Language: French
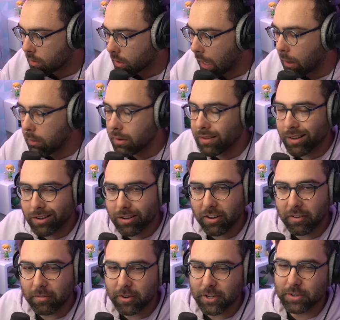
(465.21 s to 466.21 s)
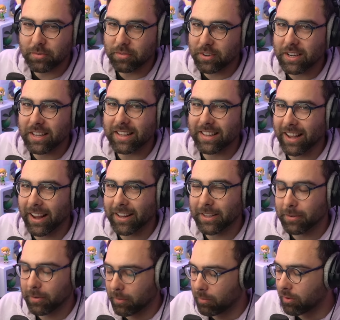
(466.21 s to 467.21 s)
Ah oui d'accord, moi je voulais
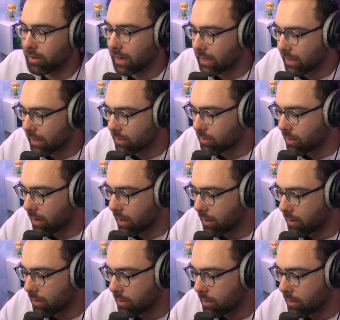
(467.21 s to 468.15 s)
directement prendre la carte rare.